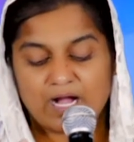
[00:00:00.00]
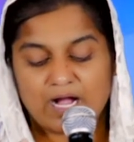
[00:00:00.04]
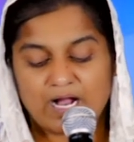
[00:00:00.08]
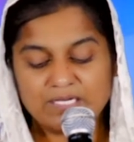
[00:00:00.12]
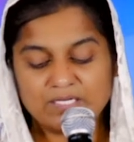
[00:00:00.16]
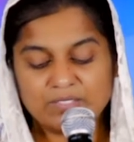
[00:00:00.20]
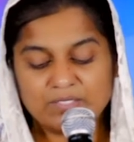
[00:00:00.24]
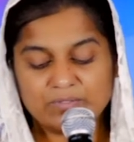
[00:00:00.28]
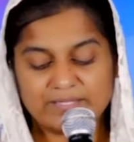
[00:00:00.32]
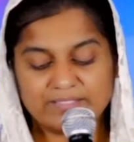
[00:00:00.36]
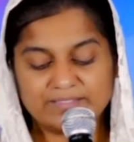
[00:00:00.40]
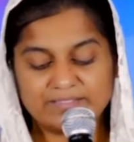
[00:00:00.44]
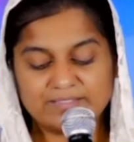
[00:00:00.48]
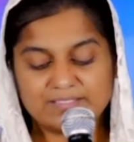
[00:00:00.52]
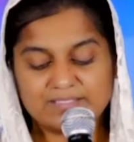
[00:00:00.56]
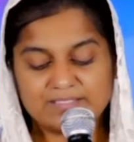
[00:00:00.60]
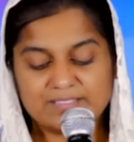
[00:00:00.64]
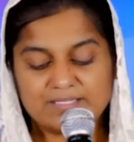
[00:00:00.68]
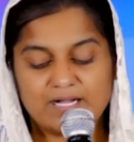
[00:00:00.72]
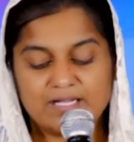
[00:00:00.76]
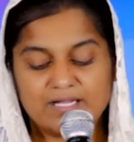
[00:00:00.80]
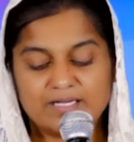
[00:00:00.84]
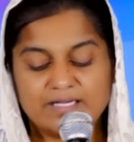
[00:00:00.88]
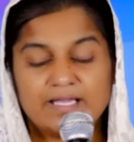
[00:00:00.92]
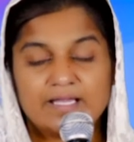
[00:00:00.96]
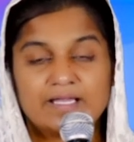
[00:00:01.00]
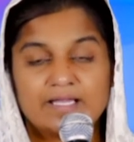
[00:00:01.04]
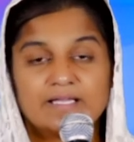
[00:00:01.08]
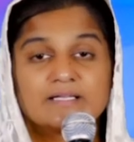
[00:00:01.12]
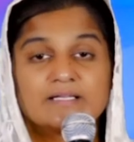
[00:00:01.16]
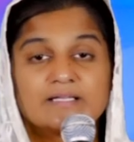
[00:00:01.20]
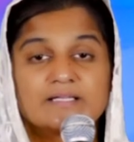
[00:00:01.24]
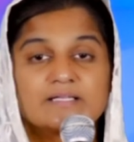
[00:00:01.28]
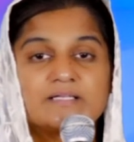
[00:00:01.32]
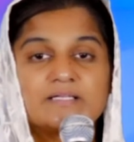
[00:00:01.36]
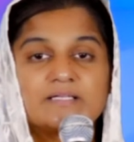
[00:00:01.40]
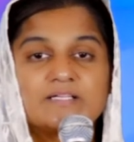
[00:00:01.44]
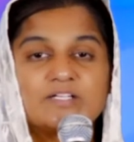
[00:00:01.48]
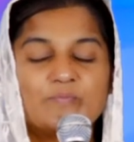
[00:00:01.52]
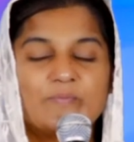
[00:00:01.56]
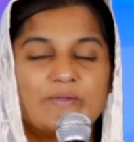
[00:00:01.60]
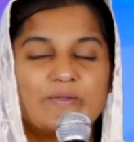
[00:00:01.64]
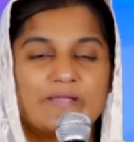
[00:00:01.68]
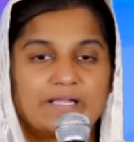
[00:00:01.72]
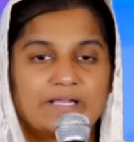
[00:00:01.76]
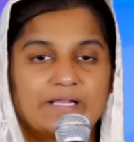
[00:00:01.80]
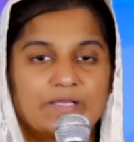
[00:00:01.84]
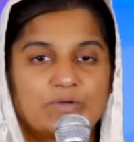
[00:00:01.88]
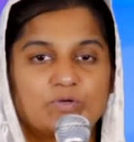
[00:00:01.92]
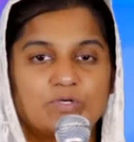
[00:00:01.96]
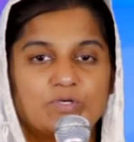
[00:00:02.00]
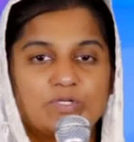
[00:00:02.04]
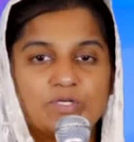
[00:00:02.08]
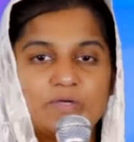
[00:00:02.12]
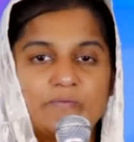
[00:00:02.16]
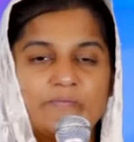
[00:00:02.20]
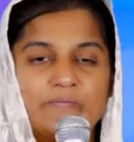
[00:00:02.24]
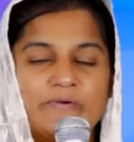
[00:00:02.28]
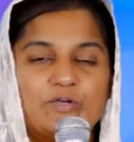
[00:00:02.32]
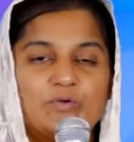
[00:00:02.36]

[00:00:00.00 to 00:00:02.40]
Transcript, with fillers: ஆண்டு அதற்கான கிருபைகளை கொடுக்க